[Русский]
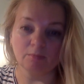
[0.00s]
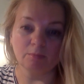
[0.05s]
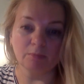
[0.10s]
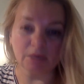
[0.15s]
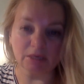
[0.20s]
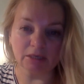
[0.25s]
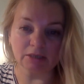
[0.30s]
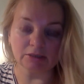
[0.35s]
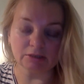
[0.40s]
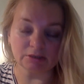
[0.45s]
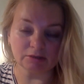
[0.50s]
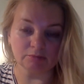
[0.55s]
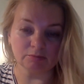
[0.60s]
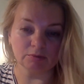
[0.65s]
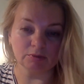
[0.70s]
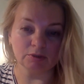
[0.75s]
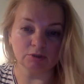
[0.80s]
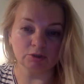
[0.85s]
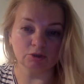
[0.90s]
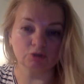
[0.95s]
Мы
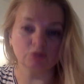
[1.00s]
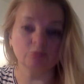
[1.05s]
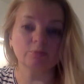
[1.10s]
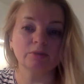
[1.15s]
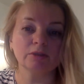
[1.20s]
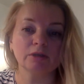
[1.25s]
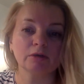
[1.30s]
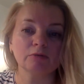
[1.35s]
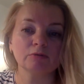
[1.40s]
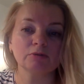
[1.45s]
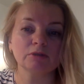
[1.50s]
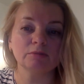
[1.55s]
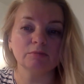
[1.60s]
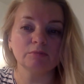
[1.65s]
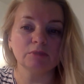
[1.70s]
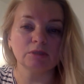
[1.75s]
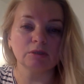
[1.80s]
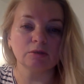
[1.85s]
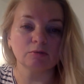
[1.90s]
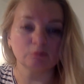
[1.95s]
хотим, чтобы народы
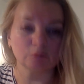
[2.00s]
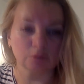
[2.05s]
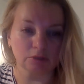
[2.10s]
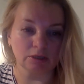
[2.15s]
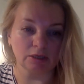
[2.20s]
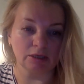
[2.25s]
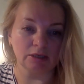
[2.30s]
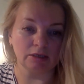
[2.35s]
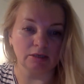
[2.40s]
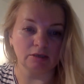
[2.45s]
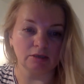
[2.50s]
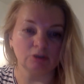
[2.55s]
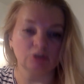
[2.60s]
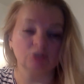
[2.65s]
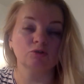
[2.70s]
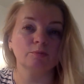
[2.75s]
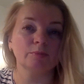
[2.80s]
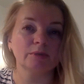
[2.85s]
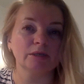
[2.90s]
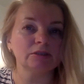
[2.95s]
мира узнали, и
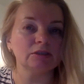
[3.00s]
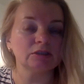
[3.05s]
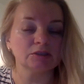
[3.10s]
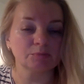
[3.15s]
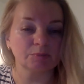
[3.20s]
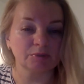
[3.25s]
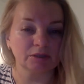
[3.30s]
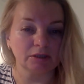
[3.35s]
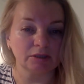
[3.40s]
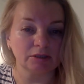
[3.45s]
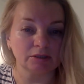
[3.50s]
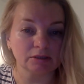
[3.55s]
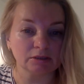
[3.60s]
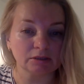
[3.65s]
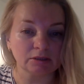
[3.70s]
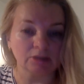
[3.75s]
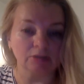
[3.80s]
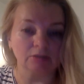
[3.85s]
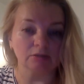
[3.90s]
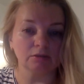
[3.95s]
чтобы они испытали
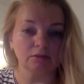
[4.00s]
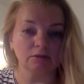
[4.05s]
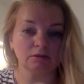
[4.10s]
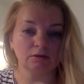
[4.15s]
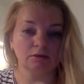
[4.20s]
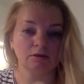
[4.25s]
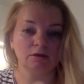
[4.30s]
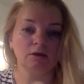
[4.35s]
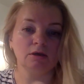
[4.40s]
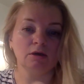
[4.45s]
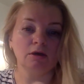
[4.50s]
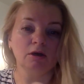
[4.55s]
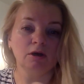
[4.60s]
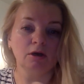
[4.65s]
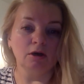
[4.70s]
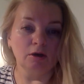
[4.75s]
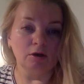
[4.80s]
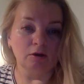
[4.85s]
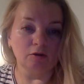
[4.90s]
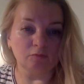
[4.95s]
стыд.
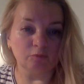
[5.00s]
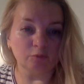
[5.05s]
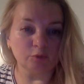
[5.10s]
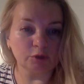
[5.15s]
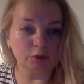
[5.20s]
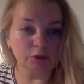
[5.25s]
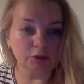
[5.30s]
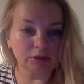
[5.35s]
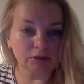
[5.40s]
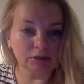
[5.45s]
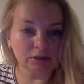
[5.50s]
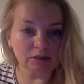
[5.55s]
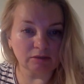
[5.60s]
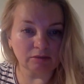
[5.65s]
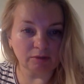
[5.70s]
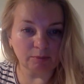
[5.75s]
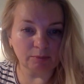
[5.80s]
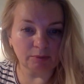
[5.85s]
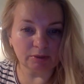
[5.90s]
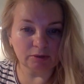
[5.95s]
Вот эти
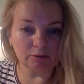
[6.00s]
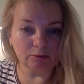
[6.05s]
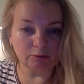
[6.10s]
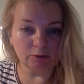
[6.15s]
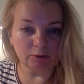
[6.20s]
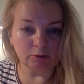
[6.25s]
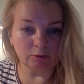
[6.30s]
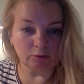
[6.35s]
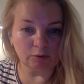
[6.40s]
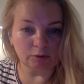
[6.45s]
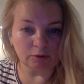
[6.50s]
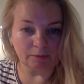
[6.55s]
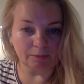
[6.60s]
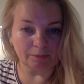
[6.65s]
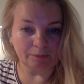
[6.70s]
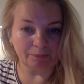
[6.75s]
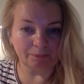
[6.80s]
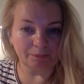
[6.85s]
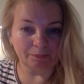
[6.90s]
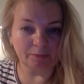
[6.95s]
слова Бен-Гуриона.
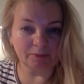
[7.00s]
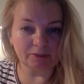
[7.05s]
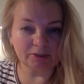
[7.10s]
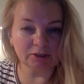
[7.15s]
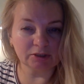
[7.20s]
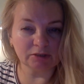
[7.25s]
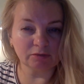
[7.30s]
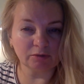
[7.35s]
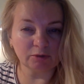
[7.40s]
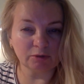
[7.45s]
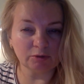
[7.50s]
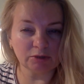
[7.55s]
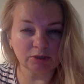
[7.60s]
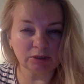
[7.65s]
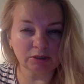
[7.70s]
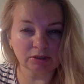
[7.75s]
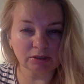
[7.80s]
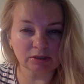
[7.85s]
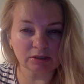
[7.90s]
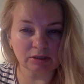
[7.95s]
Большинство
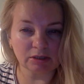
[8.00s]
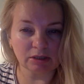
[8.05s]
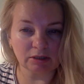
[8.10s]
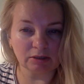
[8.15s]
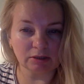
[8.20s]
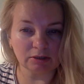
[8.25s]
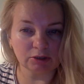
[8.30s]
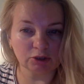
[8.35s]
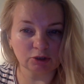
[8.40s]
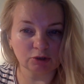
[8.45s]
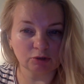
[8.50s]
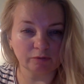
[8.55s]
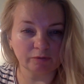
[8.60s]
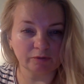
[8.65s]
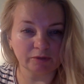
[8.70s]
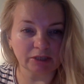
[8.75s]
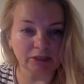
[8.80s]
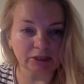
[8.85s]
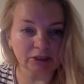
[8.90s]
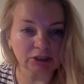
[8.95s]
людей осознало, что в
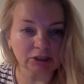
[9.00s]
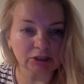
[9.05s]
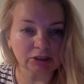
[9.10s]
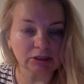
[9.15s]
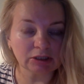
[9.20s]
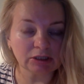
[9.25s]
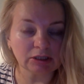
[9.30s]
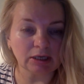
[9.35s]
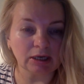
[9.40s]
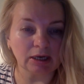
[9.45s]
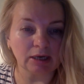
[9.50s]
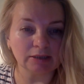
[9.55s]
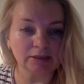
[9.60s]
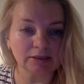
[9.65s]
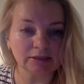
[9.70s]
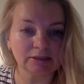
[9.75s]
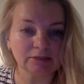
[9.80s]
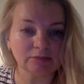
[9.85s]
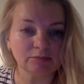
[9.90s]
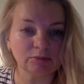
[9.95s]
наши дни
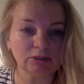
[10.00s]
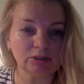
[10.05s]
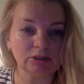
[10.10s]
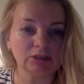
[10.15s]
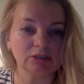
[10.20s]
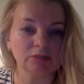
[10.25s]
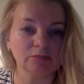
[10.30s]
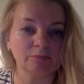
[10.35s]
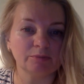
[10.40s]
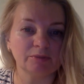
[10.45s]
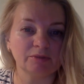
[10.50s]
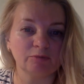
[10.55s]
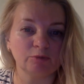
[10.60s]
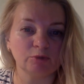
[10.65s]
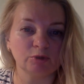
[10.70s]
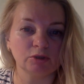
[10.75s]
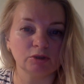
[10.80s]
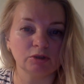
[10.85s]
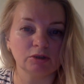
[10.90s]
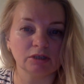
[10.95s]
антисемитизм
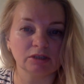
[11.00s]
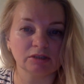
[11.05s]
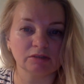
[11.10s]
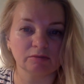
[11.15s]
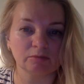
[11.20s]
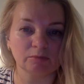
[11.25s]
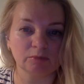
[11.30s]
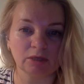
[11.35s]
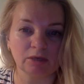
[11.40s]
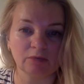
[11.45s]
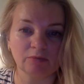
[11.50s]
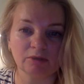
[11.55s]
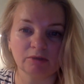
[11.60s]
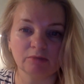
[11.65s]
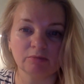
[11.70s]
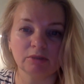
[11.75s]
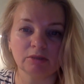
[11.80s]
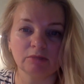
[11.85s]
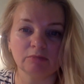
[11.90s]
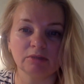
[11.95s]
приводит к газовым
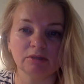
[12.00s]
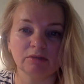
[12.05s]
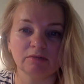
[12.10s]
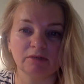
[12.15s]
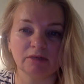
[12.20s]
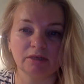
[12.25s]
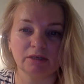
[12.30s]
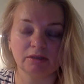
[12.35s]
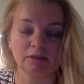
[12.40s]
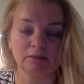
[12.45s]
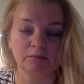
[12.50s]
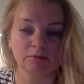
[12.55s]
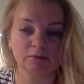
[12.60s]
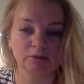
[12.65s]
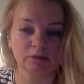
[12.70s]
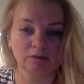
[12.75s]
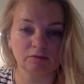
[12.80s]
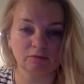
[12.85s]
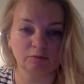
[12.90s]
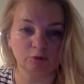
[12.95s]
камерам и маловаренным
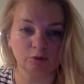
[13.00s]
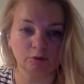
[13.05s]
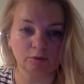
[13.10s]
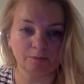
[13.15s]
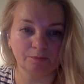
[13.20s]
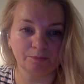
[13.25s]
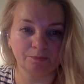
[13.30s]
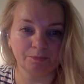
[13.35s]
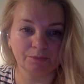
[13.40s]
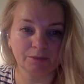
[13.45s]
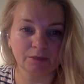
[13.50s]
заводам.